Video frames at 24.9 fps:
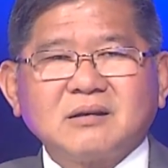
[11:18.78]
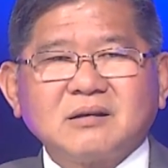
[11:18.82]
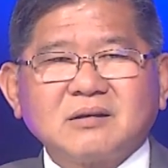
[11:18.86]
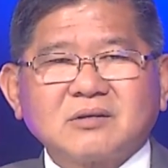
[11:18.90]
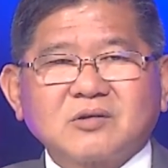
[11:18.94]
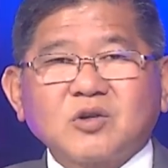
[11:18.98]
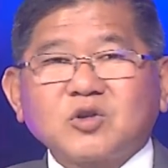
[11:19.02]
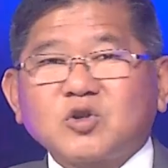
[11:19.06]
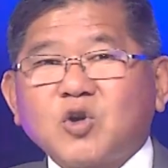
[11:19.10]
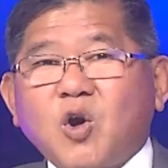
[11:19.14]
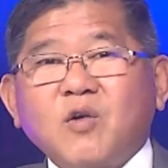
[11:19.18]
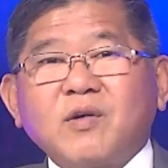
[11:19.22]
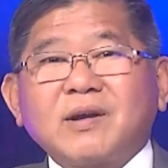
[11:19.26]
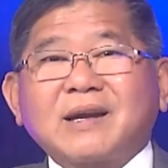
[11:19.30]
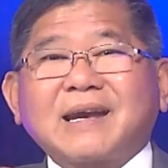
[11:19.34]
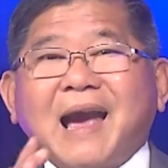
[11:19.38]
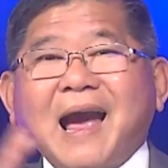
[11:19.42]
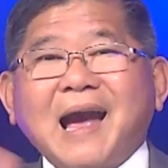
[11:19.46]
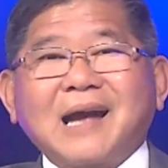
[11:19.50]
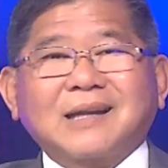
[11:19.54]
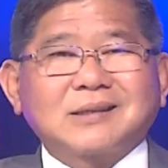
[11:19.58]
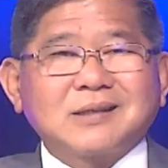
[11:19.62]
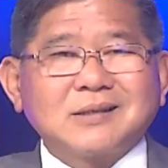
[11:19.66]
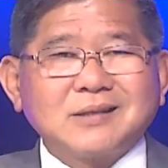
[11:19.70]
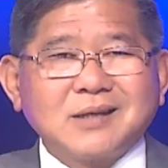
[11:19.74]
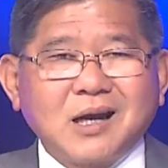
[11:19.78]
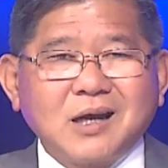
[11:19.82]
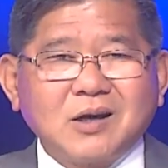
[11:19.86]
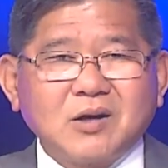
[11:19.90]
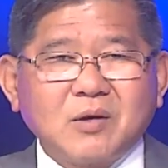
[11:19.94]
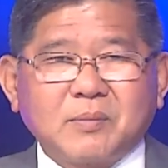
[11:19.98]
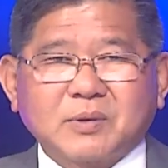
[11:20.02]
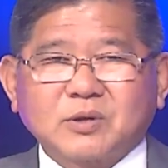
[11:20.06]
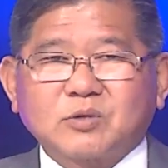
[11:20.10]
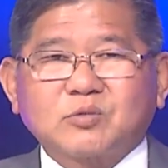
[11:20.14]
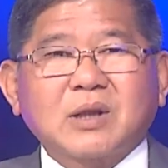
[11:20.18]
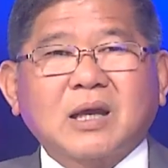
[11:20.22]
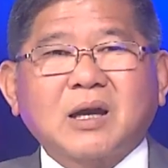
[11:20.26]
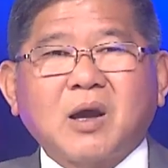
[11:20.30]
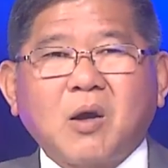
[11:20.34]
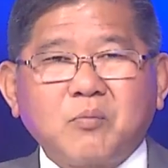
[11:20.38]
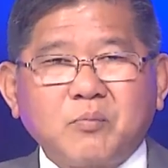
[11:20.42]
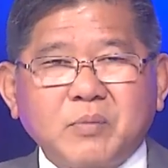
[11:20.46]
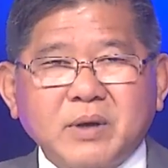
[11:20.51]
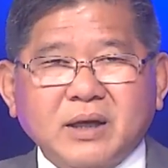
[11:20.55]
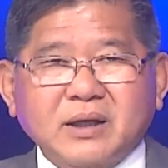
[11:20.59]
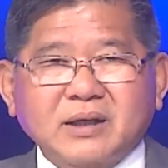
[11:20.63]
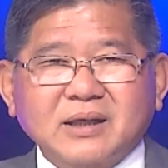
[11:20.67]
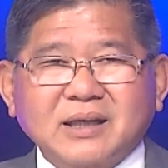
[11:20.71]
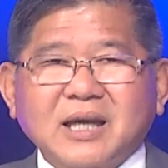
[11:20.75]
Nói dối cả thế giới là mà chúng ta không
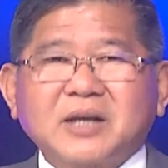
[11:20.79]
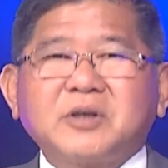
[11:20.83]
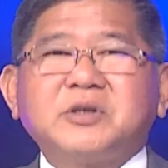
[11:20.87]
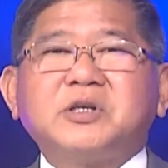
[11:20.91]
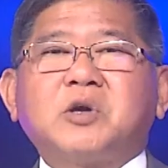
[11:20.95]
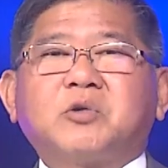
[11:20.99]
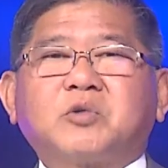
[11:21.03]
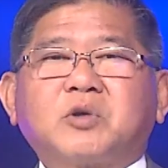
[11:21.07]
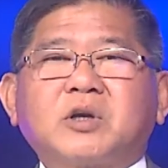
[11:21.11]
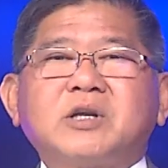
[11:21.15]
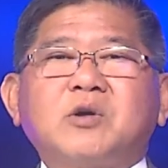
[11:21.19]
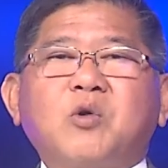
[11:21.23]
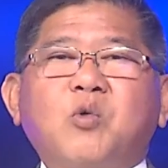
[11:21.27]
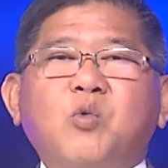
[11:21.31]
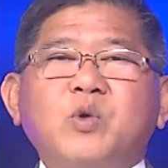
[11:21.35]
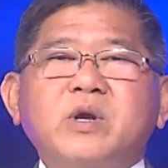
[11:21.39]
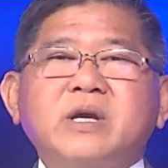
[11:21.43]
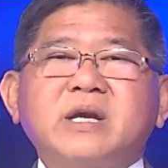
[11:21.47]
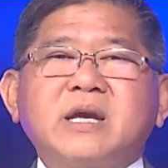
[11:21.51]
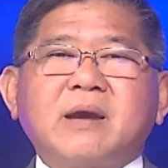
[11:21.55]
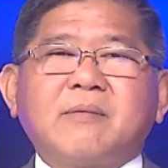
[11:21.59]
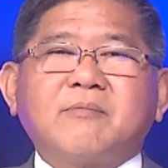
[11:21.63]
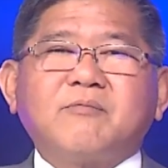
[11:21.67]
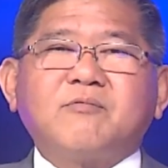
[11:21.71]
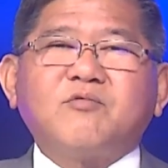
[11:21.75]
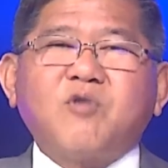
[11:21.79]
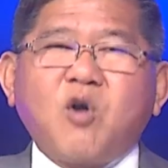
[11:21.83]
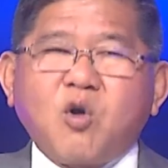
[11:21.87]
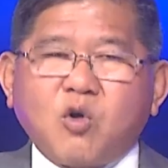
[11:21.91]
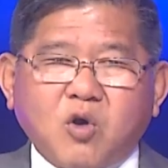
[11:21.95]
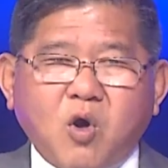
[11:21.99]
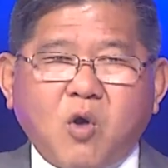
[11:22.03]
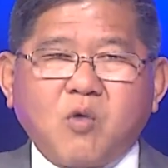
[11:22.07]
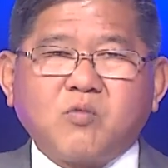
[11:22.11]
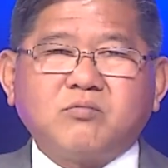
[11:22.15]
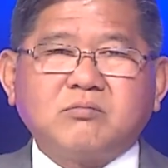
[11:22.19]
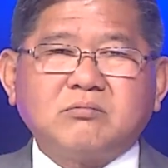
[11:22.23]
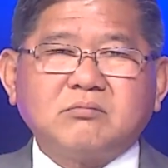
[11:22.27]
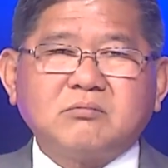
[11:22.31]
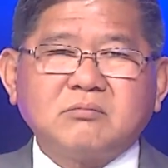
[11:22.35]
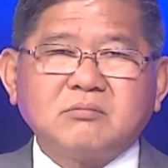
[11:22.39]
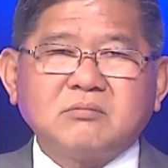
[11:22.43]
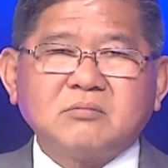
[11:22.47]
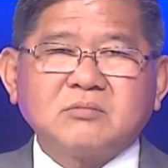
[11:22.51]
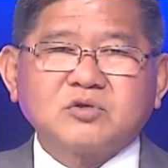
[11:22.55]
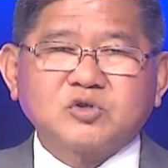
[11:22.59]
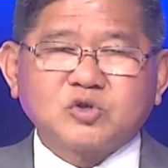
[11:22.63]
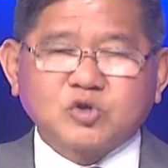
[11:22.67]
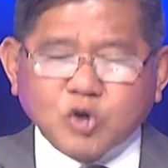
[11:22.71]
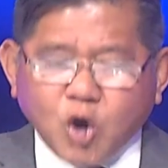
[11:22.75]
biết. Cái điều đó điều nguy hiểm vô cùng.
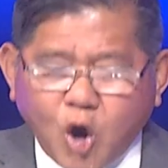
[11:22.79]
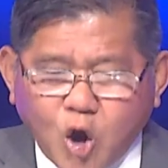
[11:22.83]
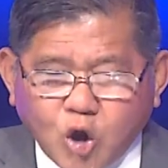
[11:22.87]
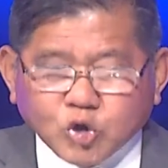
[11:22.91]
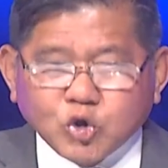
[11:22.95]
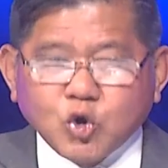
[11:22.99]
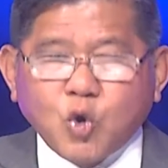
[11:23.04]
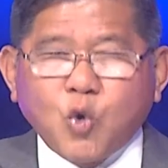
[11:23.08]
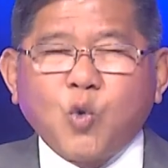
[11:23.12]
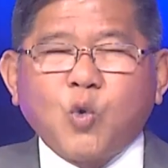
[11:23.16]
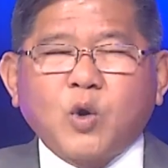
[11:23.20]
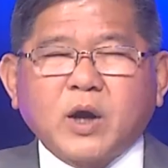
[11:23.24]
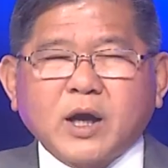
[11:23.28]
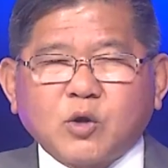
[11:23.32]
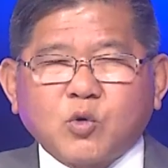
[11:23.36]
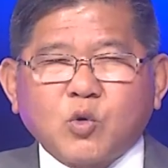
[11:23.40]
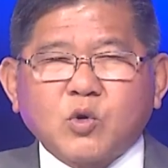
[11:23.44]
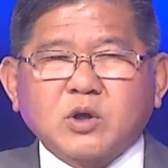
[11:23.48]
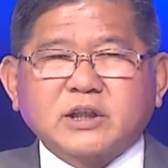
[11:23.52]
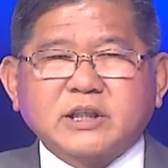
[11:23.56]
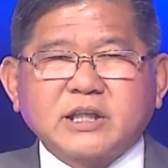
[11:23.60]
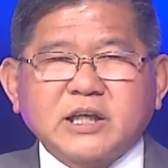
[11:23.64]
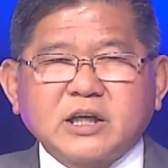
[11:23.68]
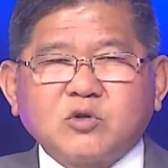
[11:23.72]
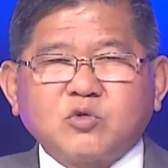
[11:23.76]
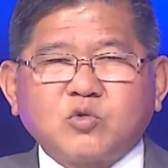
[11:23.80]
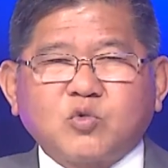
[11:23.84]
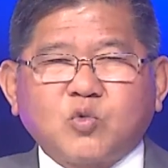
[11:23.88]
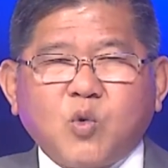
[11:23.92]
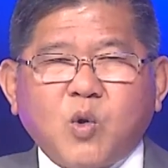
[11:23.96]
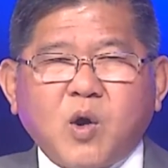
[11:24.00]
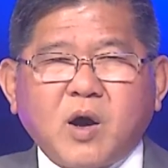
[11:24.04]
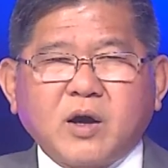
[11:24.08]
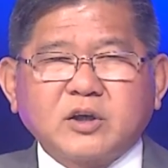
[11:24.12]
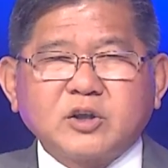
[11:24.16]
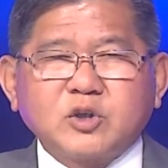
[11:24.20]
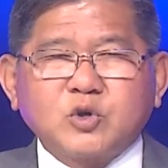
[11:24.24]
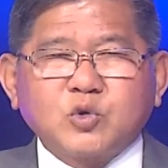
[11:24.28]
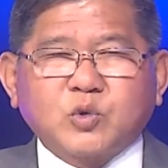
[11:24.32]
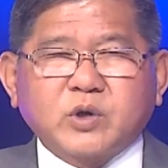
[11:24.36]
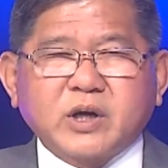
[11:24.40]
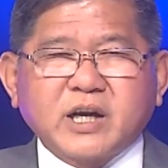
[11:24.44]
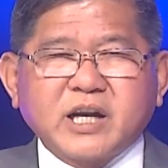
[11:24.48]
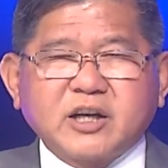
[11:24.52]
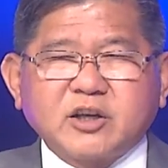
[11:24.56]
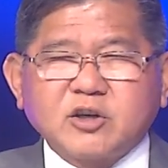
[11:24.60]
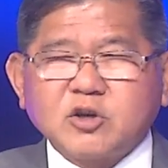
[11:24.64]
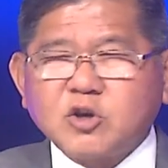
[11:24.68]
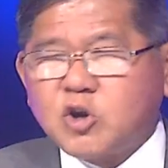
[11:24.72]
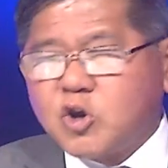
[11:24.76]
Cho dù cái cuộc chiến của
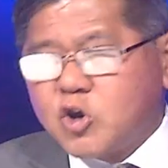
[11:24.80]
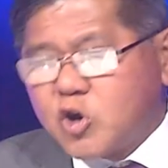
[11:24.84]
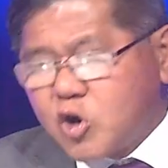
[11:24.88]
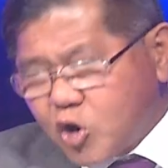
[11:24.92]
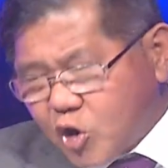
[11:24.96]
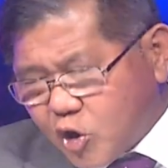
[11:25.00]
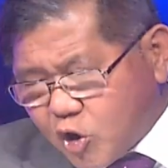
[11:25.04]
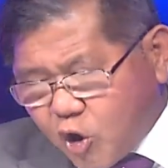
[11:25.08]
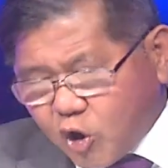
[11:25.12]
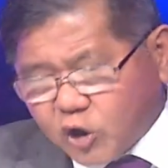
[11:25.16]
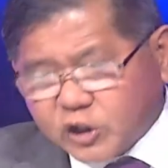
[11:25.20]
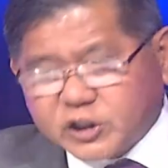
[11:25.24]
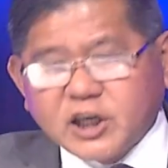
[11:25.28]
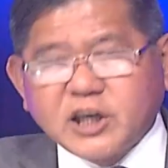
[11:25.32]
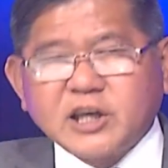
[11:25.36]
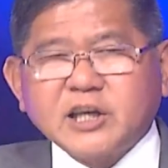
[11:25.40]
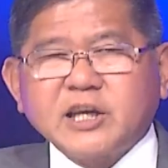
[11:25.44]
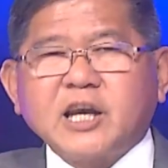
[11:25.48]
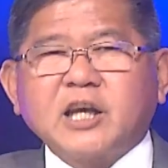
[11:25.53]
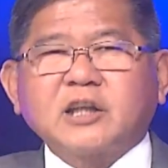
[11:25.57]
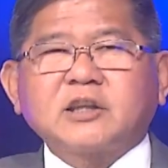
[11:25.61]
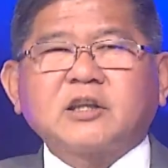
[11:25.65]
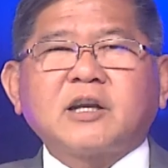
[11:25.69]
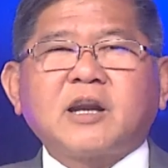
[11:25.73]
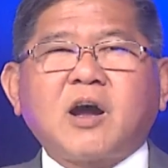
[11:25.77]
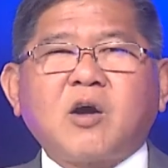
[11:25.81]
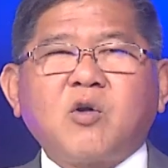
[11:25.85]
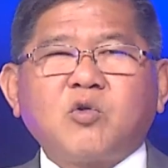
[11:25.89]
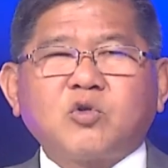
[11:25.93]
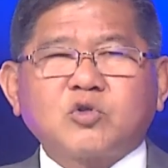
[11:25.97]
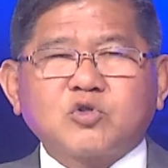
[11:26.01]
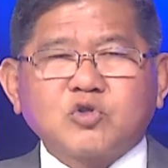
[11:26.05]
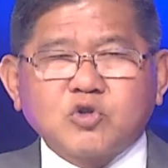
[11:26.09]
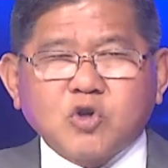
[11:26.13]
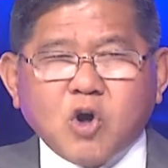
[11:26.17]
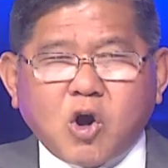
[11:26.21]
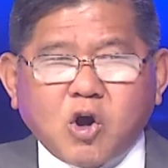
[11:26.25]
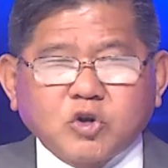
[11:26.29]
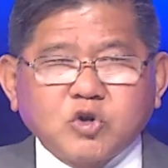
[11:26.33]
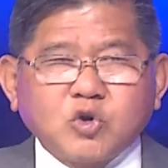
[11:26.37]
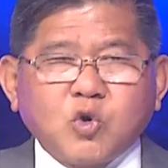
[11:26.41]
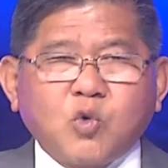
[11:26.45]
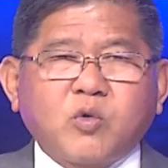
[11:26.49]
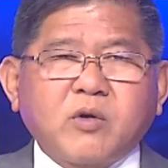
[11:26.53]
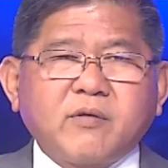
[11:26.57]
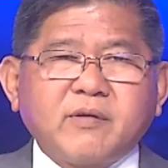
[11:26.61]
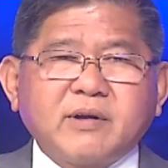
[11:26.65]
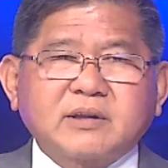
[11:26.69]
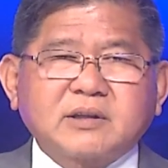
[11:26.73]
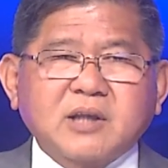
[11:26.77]
Ukraine có chính nghĩa tới đâu, cho dù
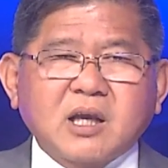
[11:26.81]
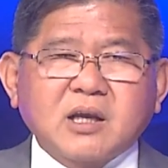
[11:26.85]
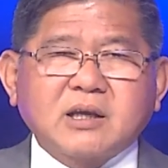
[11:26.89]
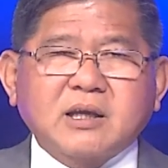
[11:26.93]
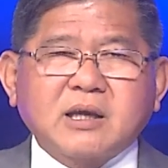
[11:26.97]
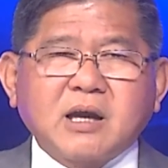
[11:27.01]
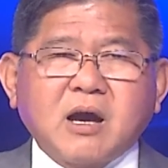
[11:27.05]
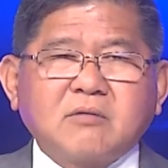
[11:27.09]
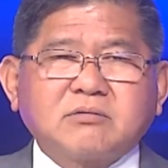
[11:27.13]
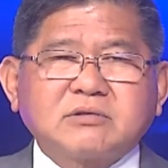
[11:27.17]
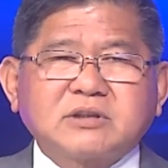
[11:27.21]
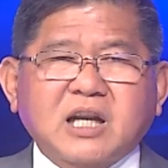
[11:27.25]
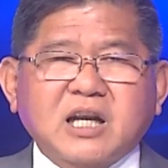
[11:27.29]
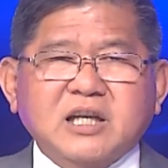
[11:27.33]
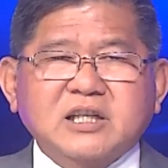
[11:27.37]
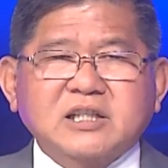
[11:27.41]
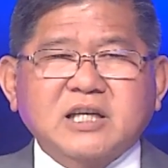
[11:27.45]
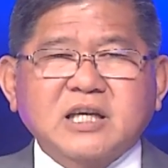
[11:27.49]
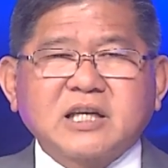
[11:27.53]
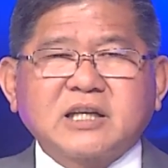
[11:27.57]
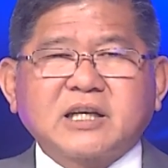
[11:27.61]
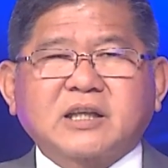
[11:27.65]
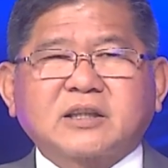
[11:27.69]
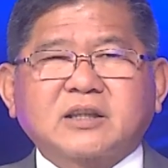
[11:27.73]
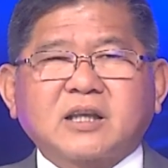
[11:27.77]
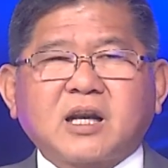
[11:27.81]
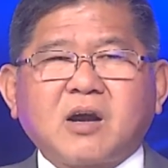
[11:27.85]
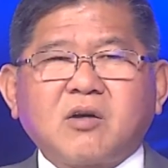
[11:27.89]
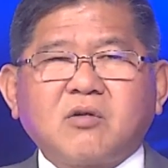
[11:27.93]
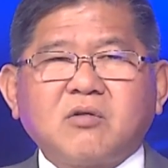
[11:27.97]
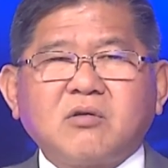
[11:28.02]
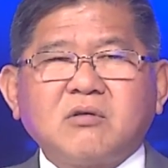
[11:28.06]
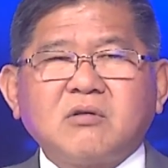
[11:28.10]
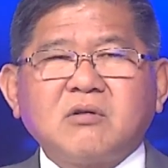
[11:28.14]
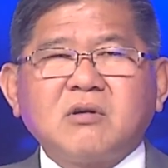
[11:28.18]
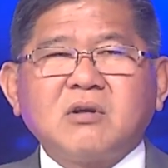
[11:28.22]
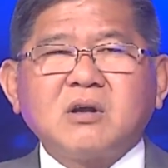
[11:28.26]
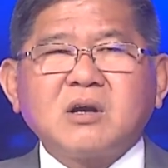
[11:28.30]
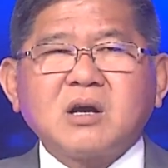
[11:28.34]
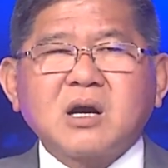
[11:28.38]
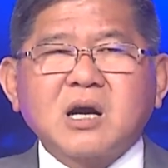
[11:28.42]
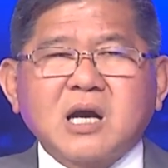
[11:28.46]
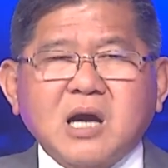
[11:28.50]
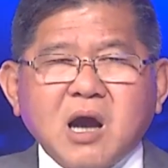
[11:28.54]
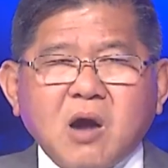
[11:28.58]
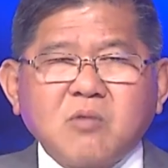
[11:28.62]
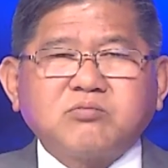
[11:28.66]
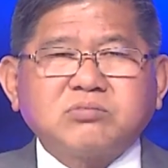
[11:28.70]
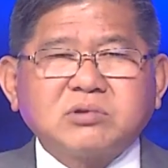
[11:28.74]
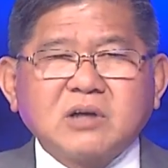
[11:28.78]
quý vị thích cái ông Zelensky này tới đâu,
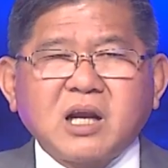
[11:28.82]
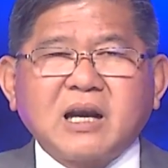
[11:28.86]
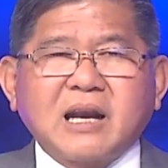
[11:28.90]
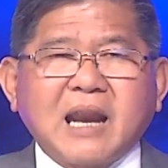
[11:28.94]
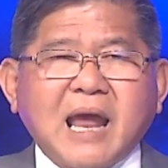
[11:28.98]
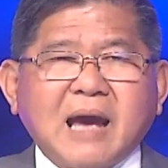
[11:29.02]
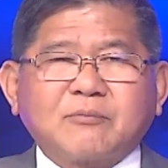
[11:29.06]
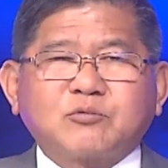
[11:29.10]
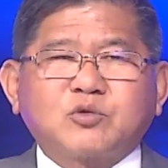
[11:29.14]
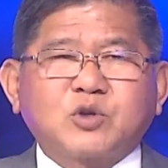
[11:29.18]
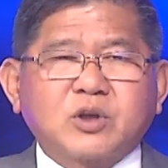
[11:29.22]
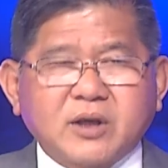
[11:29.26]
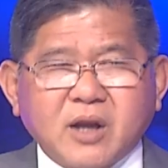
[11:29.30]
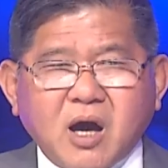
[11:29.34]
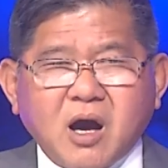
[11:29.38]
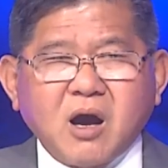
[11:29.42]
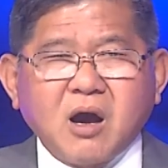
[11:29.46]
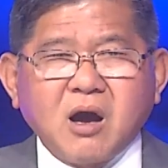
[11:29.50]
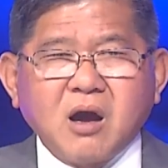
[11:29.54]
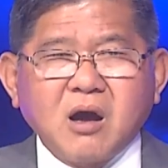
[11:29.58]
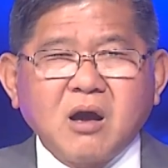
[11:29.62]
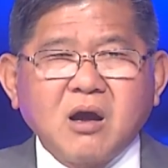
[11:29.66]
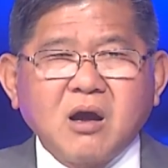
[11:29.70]
không nên làm chuyện đó.